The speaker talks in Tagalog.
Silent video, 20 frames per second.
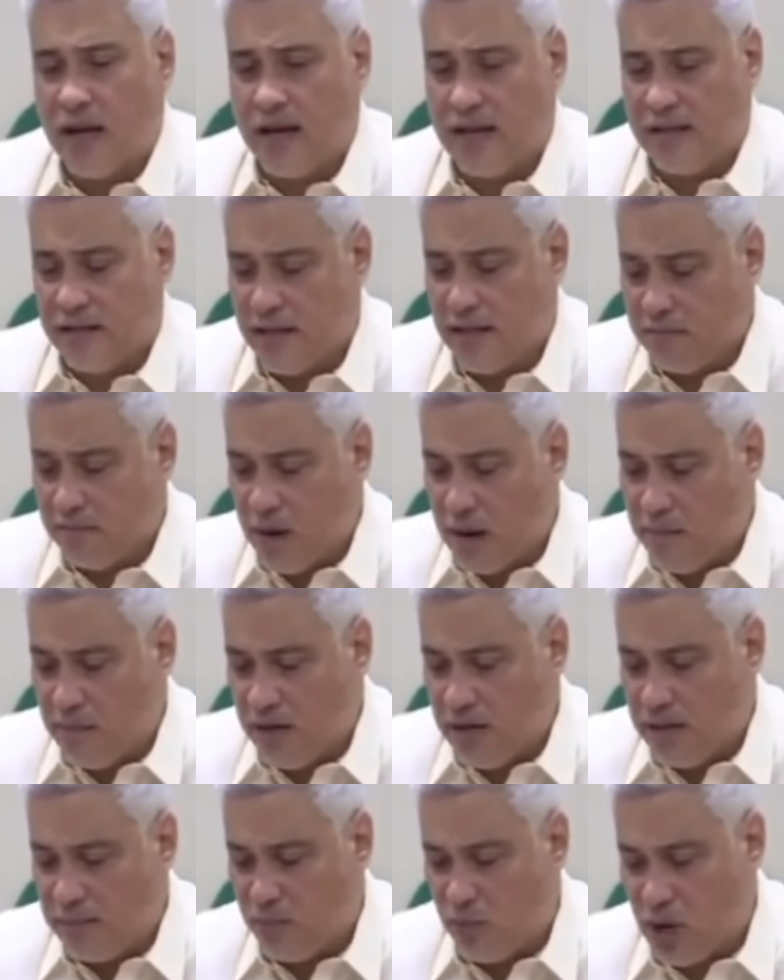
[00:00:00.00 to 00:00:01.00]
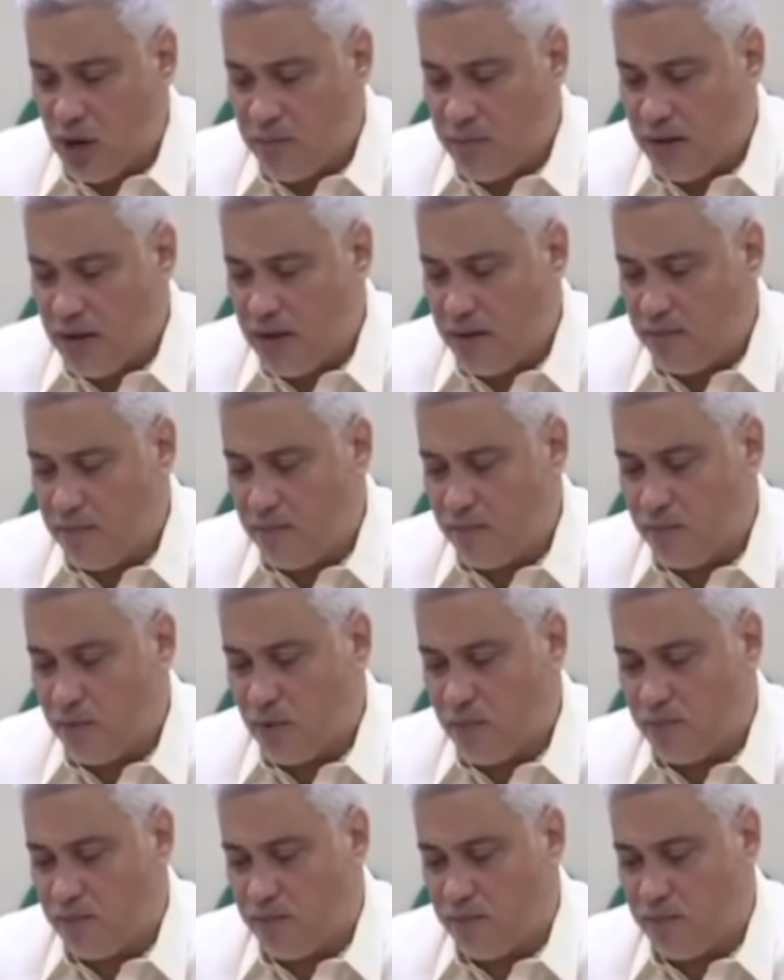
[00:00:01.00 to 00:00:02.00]
And then babalik po kami
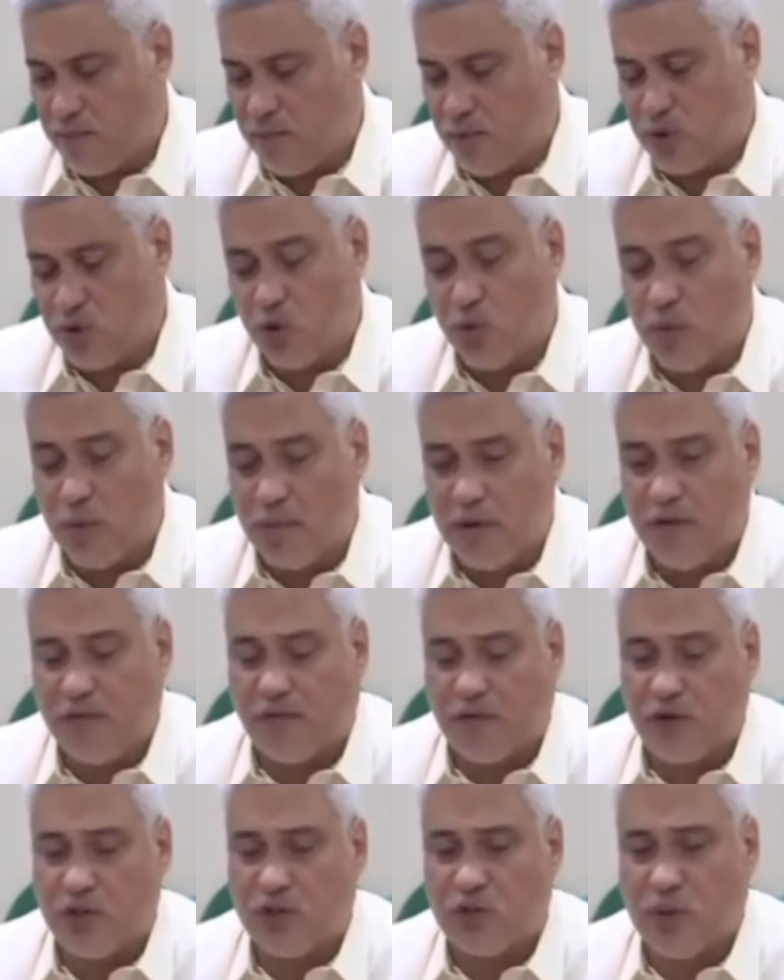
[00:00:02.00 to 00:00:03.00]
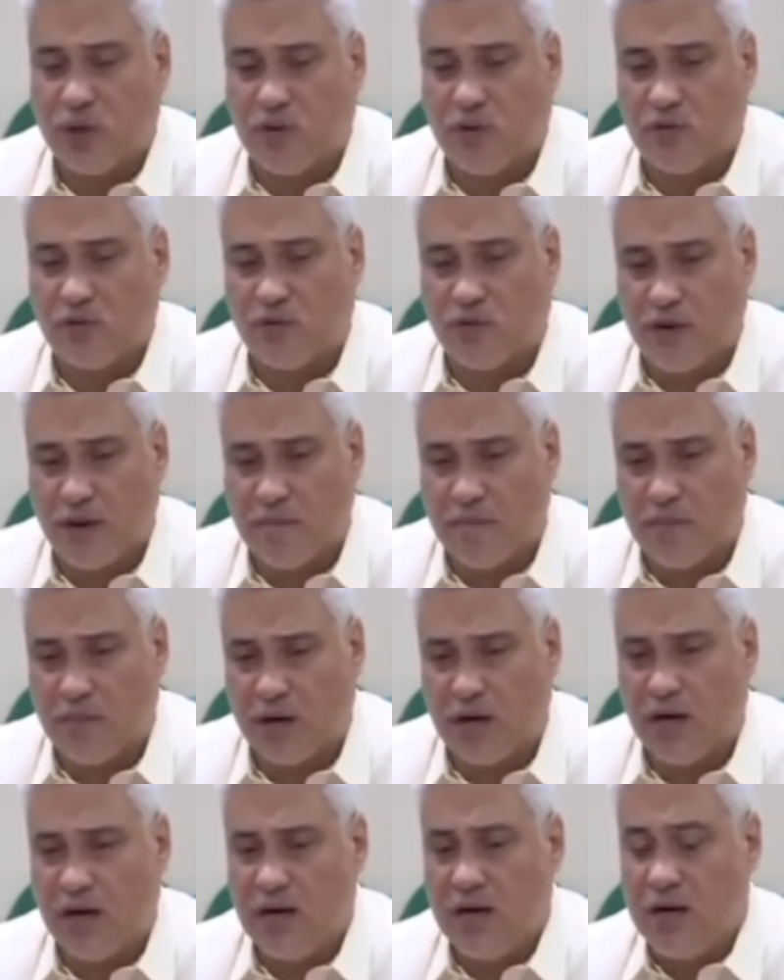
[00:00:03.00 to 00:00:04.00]
per- presumably first week of
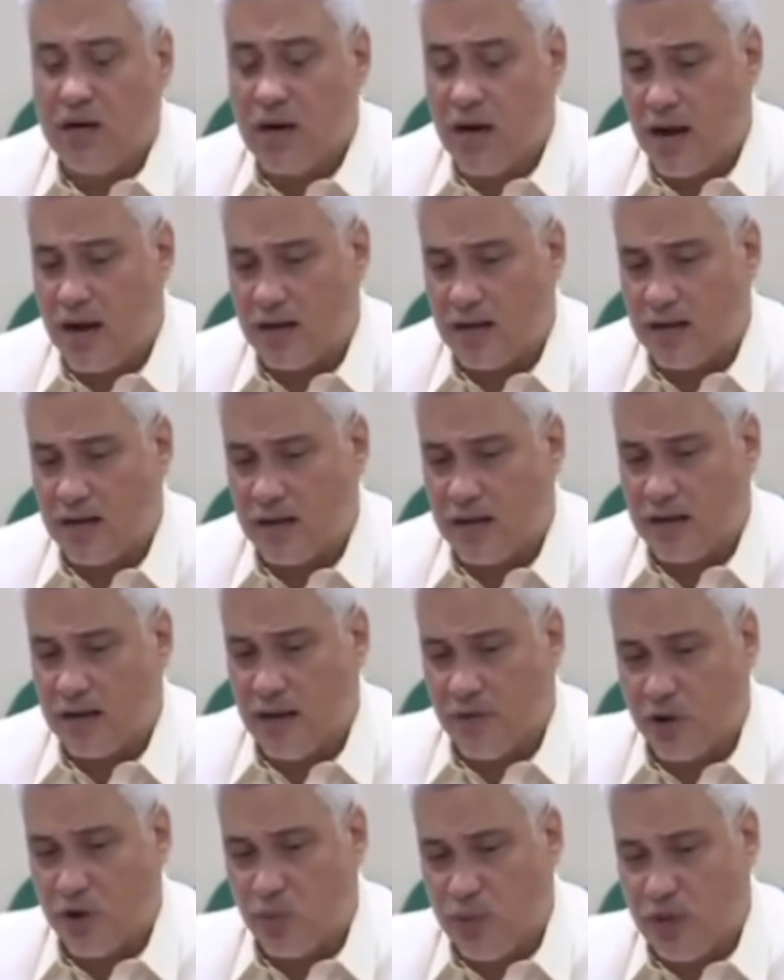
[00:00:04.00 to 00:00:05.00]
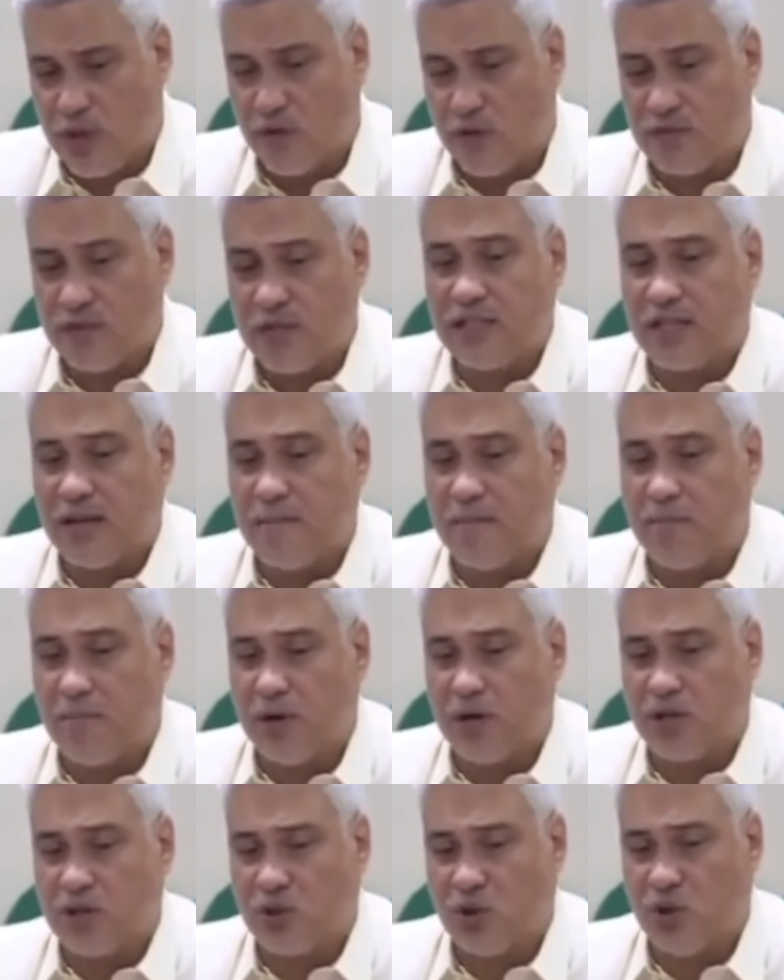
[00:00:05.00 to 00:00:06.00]
November hanggang third week of
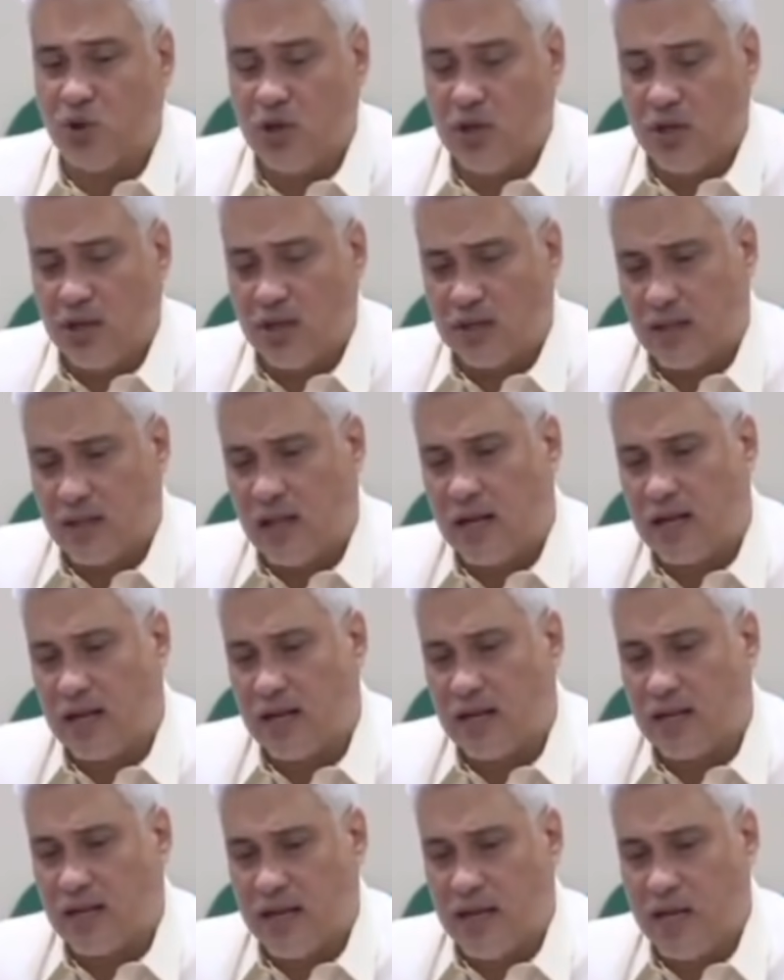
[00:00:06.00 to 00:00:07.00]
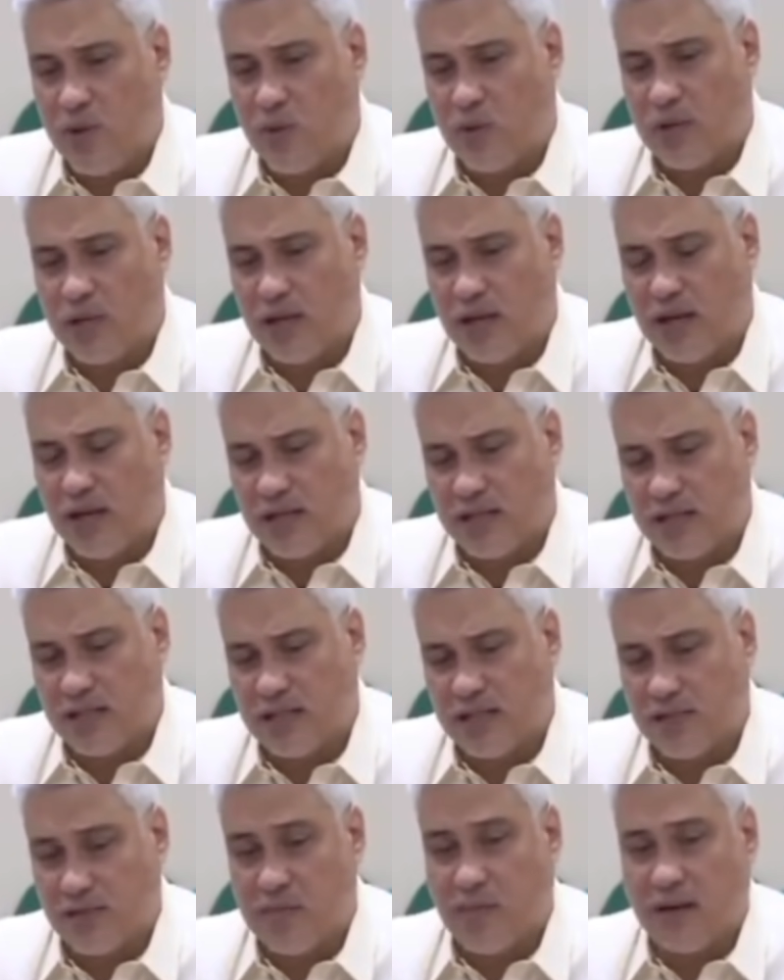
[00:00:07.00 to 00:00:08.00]
December. So talagang naiwan na lang is
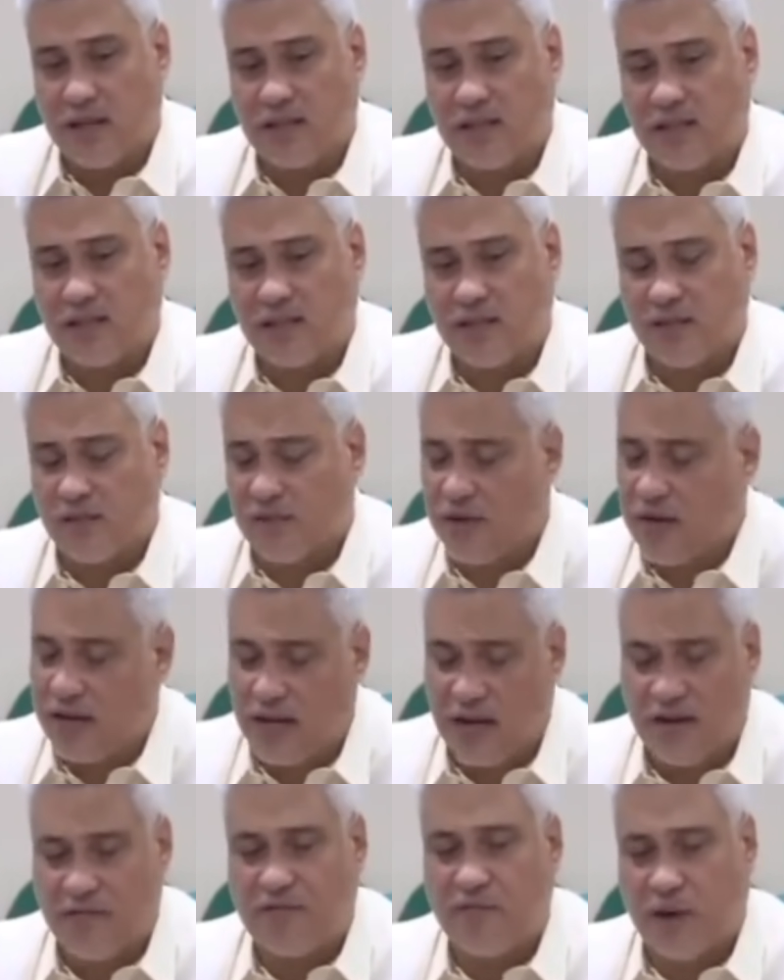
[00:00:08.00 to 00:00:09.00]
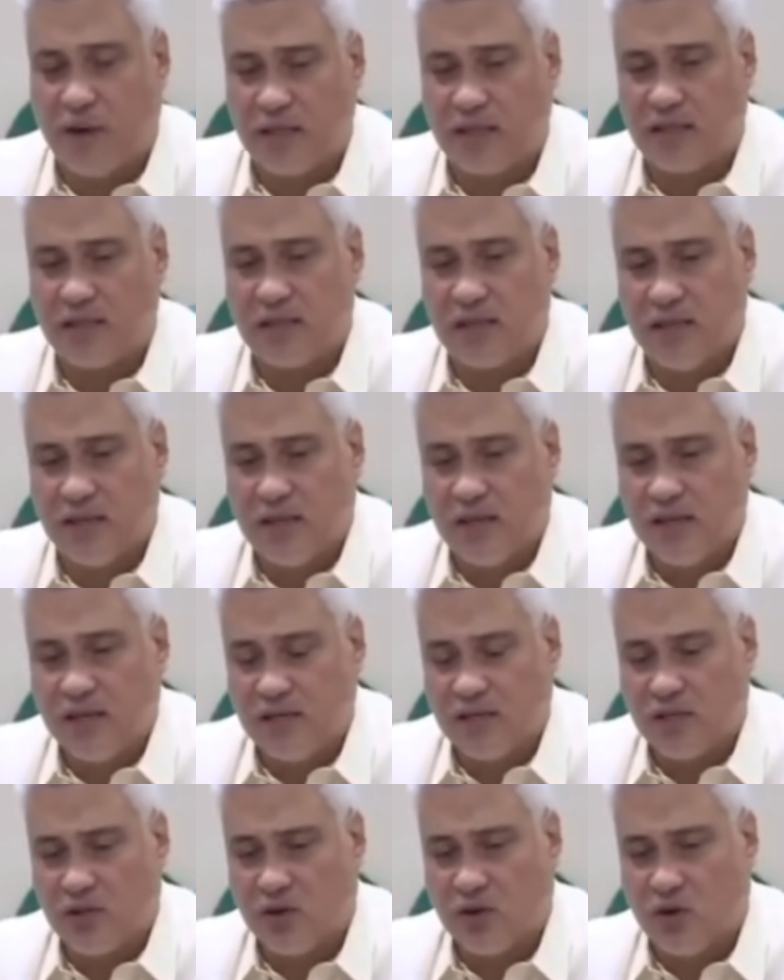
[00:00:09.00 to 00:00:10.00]
3 months, 3 and a half months.
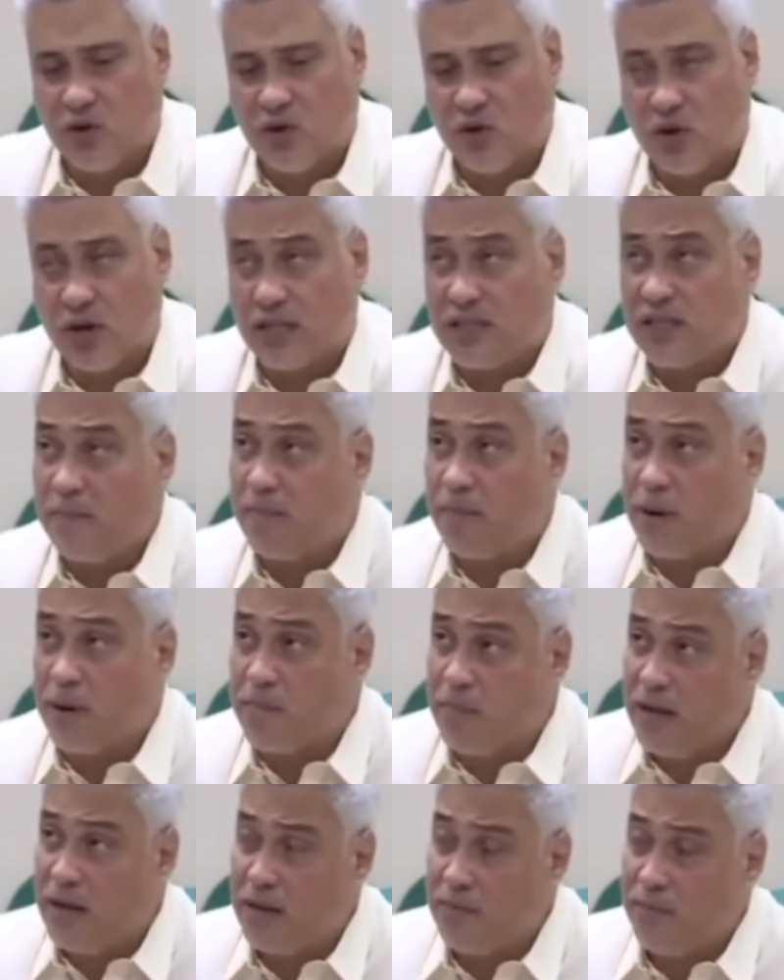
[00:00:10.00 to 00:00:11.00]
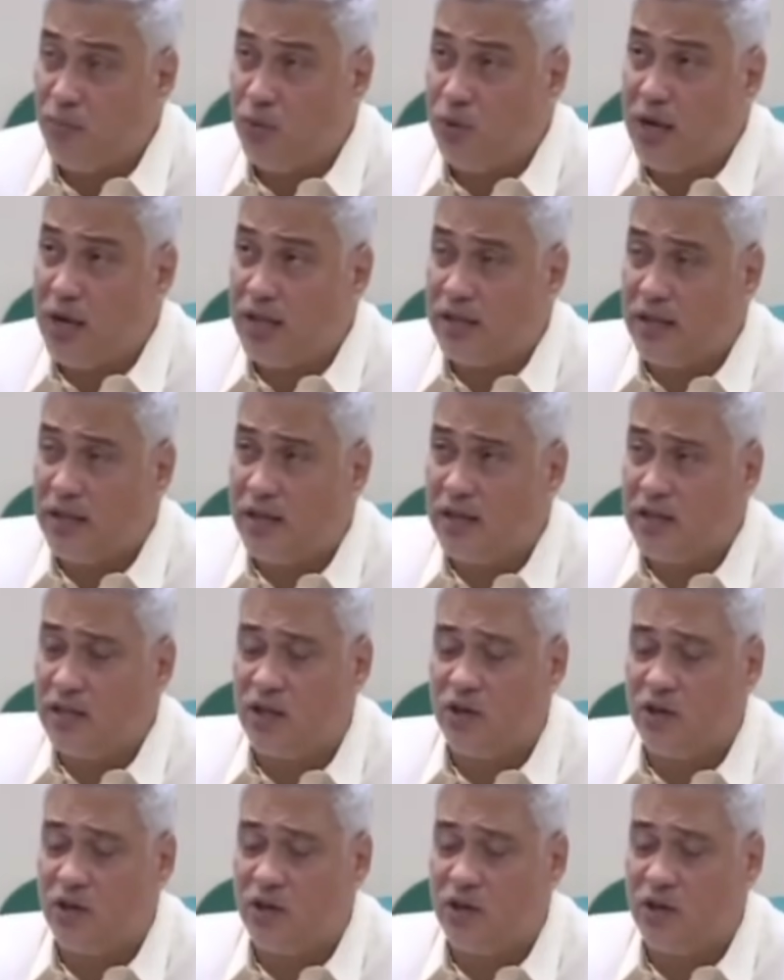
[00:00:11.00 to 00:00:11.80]
So, kasi pagbalik po natin ng